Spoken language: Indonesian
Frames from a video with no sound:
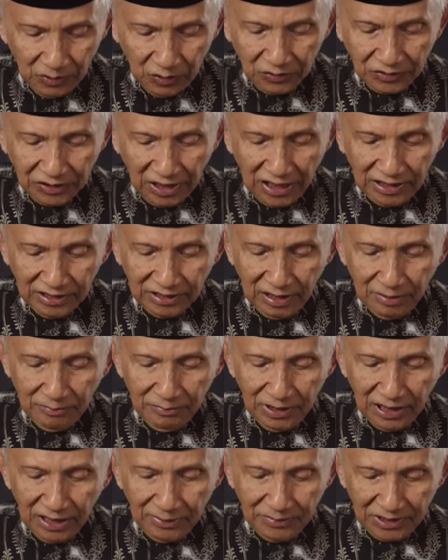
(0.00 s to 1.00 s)
perusahaan
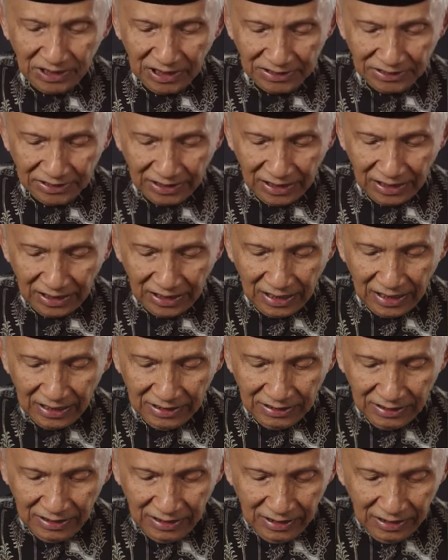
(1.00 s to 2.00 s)
tambang Amerika
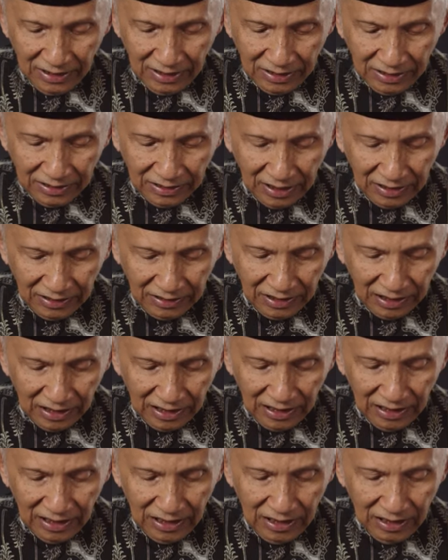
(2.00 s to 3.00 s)
Serikat dan
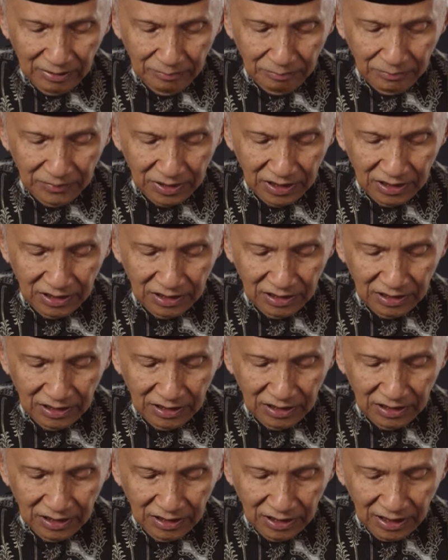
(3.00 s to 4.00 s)
telah
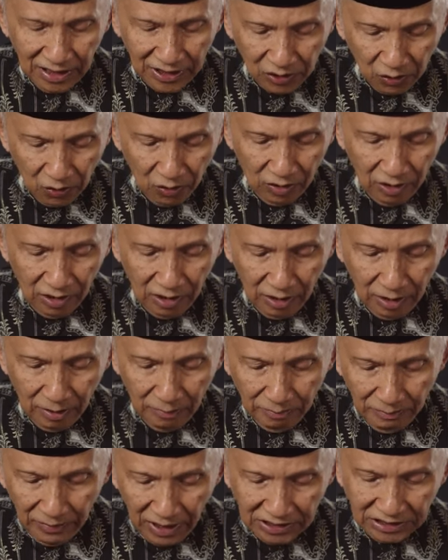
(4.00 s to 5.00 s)
mengeruk
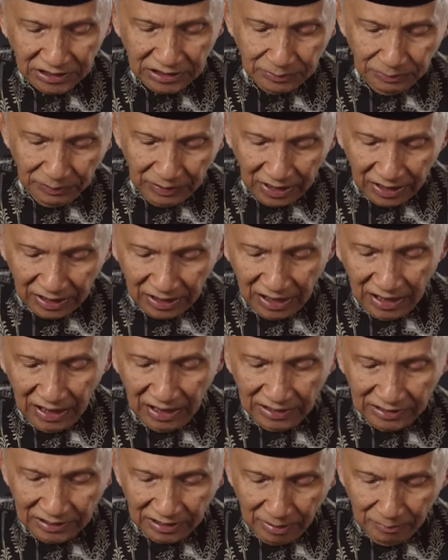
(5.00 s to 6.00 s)
emas
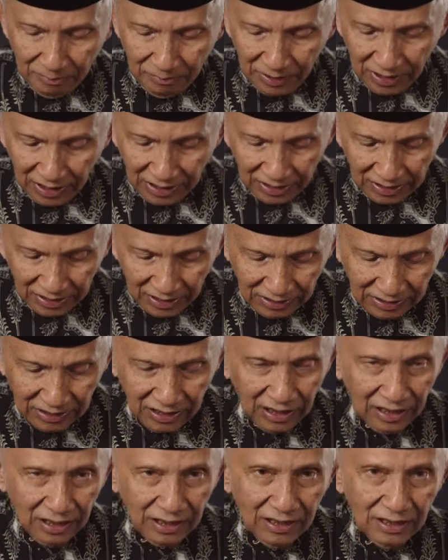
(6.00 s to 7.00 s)
perak tambang
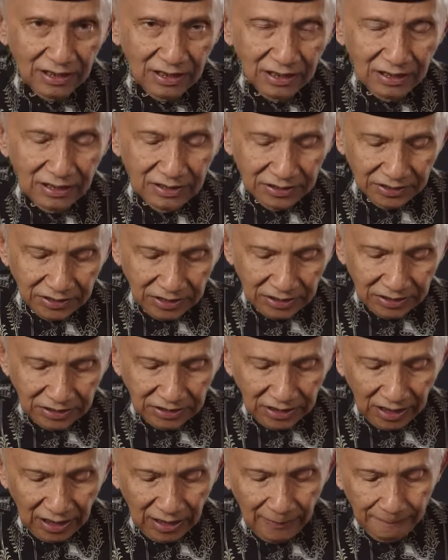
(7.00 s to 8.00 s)
kita
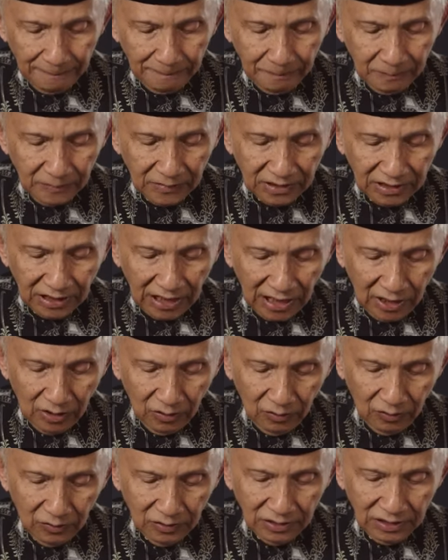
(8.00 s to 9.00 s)
sejak
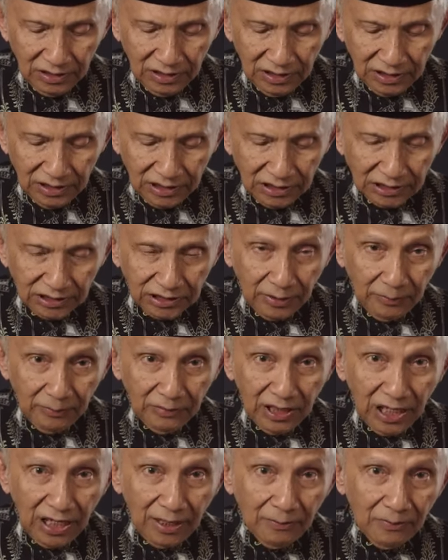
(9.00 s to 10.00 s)
tahun
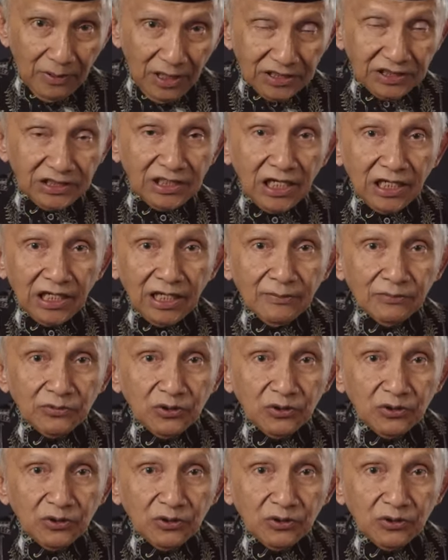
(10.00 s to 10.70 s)
1967